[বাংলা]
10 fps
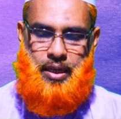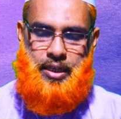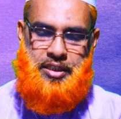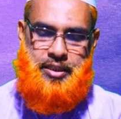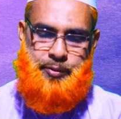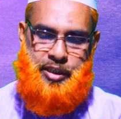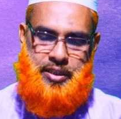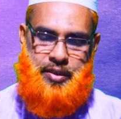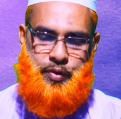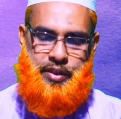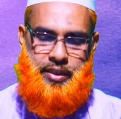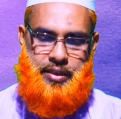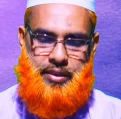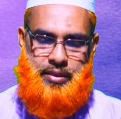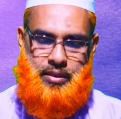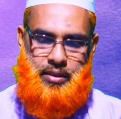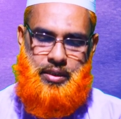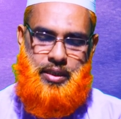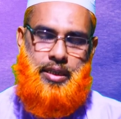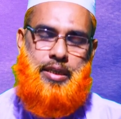হাসি তামাশা করে
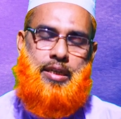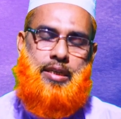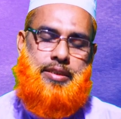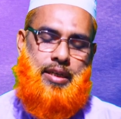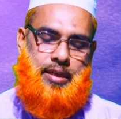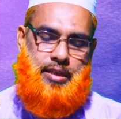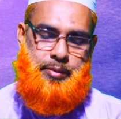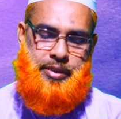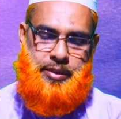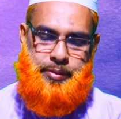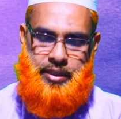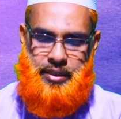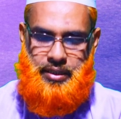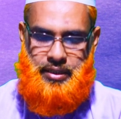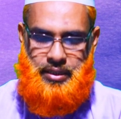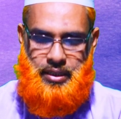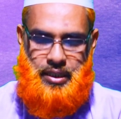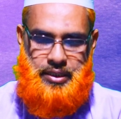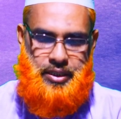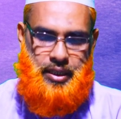এই নারী জাহান্নামে যাবে
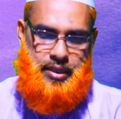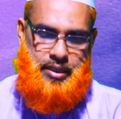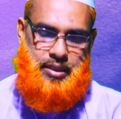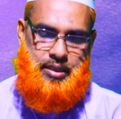চার